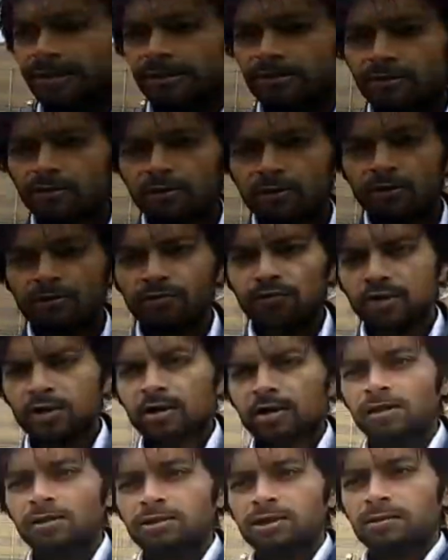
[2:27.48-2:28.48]
है तो
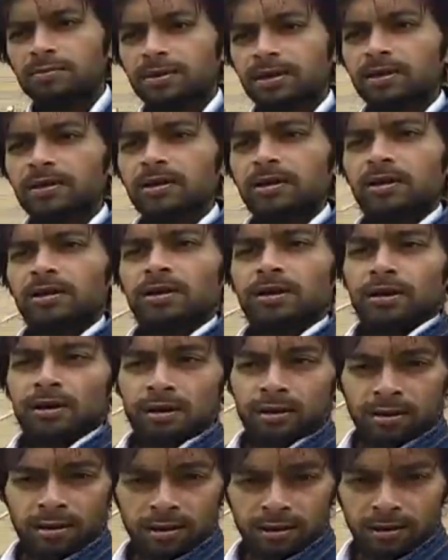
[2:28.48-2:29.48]
वर्क कल्चर भी आ,
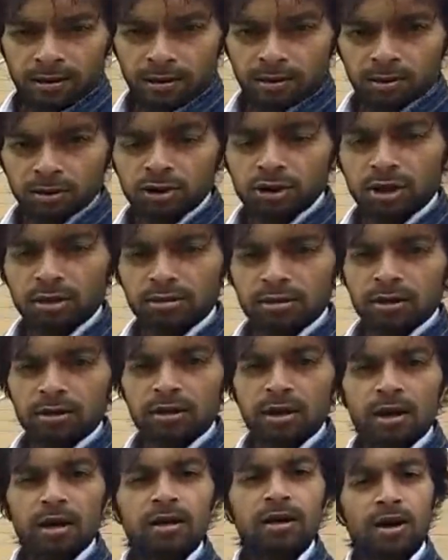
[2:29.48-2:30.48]
कुछ हद तक
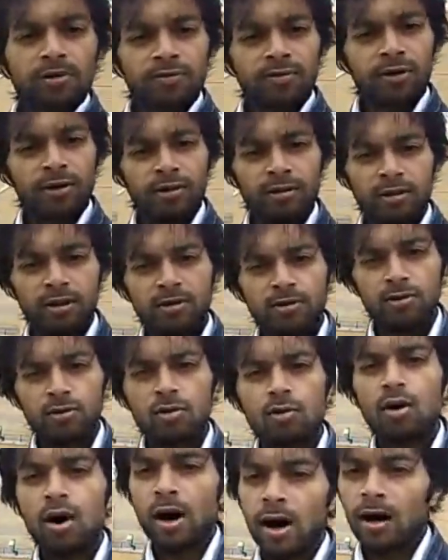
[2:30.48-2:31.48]
या काफ़ी हद तक
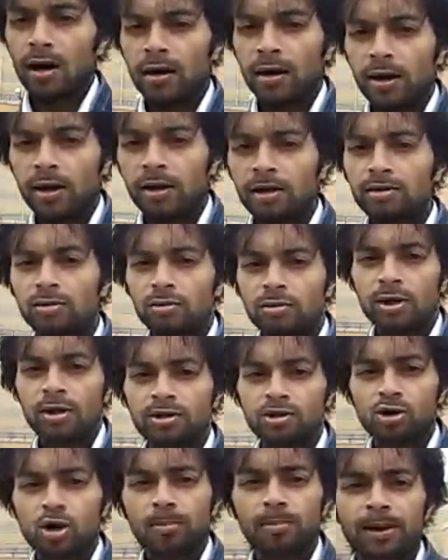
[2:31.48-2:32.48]
उनको आ गया है तो उनका
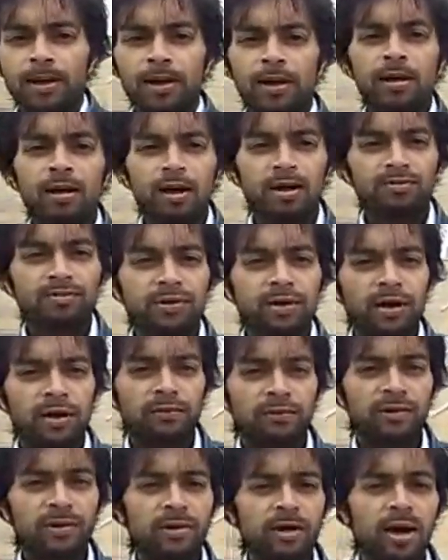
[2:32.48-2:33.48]
जॉब लेना काफ़ी
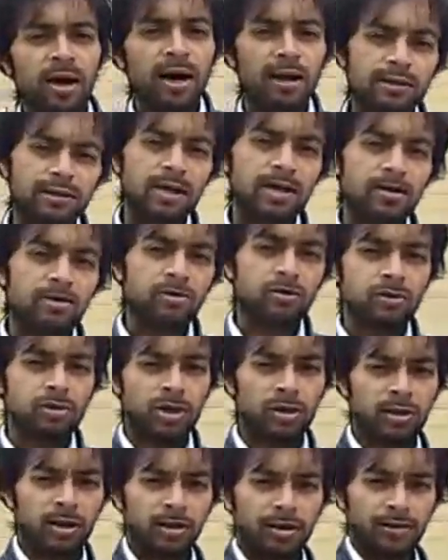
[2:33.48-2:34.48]
काफ़ी आसान हो
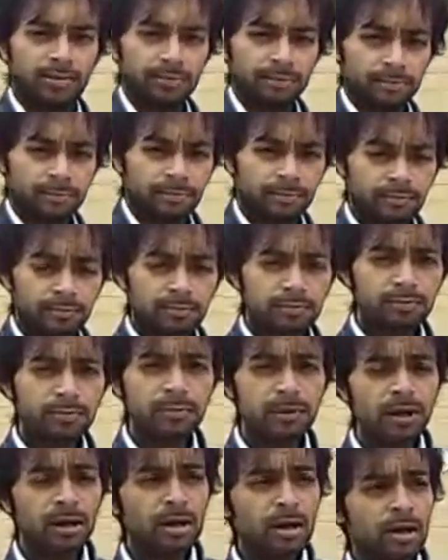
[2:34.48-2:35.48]
जाता है
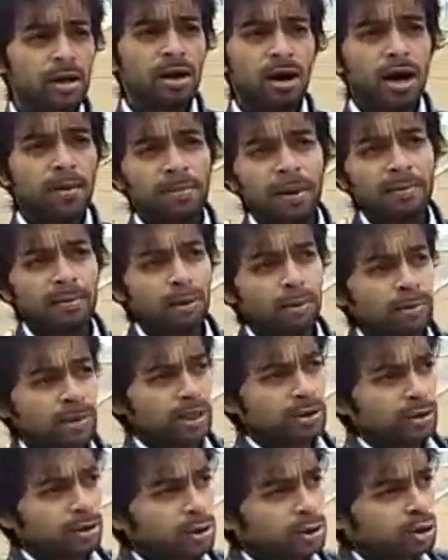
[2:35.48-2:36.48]
अब मैं आपको ये
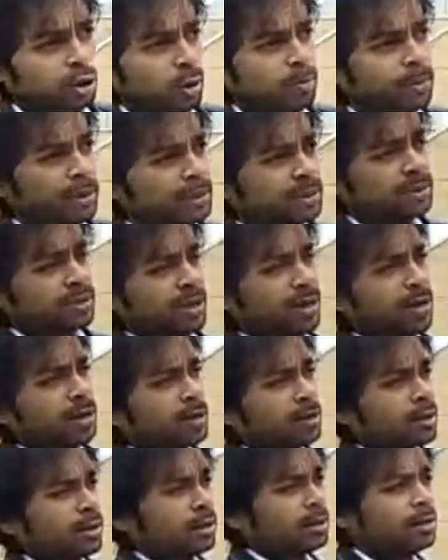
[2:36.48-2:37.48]
बताता हूँ कि जॉब किस
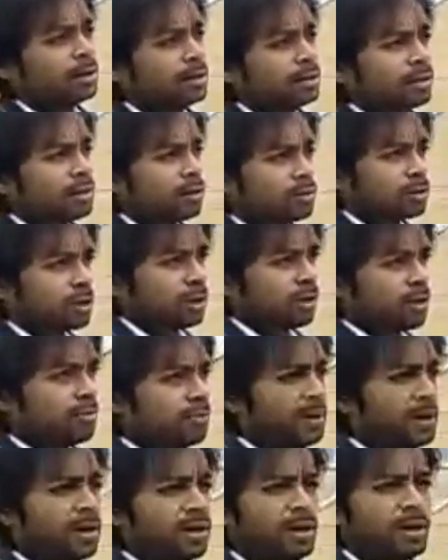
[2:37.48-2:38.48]
तरह की होती हैं
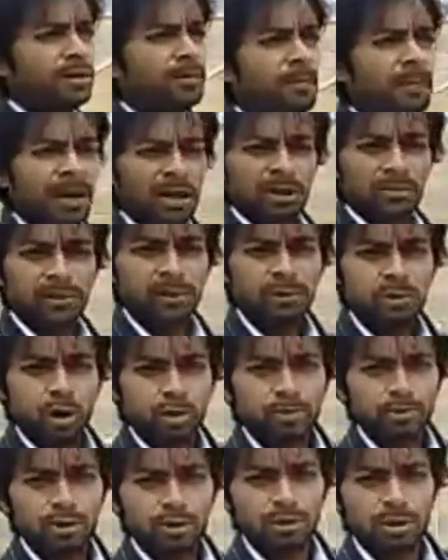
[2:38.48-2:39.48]
मेनली मैनेजमेंट
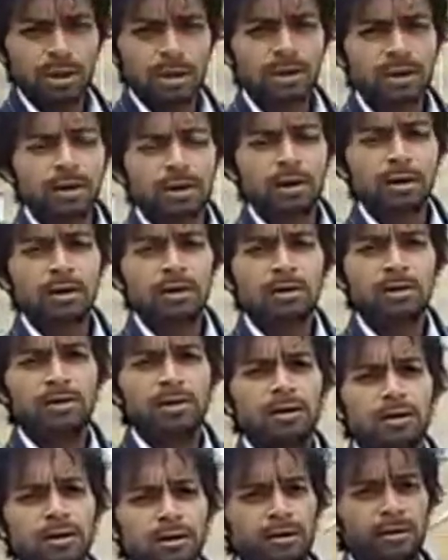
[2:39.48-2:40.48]
जॉब्स होती हैं
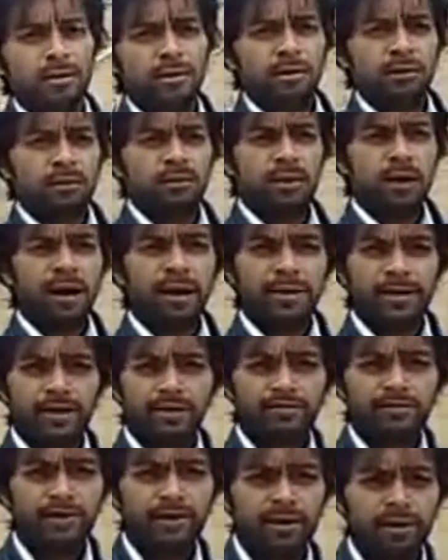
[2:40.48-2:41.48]

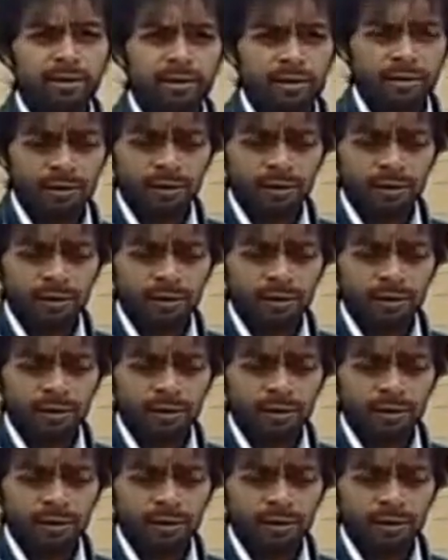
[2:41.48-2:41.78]
आईटी फील्ड